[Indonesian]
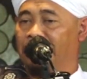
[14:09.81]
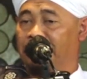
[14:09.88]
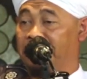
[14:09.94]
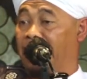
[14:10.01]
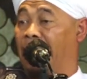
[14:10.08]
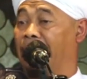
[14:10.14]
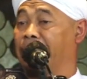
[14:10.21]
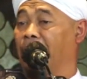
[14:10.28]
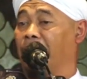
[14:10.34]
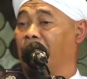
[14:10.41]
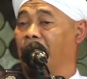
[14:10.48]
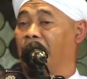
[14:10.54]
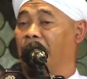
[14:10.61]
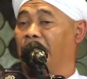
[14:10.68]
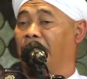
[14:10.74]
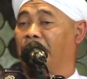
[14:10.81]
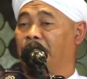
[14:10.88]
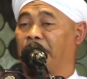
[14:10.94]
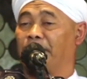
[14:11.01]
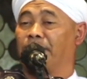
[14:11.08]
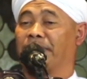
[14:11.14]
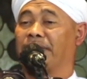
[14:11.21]
Tidak ada
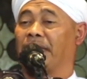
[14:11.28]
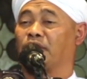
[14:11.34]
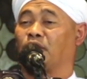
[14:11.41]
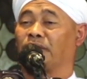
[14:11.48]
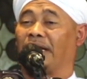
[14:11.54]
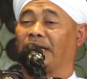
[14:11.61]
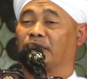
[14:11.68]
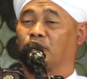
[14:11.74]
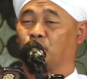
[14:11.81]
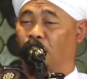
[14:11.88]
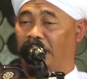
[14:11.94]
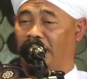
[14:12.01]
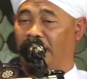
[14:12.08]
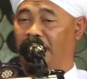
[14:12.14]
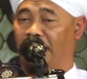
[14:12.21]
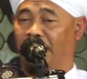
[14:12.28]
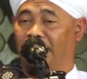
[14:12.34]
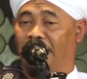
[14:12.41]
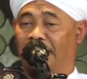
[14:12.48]
pemberian orang tua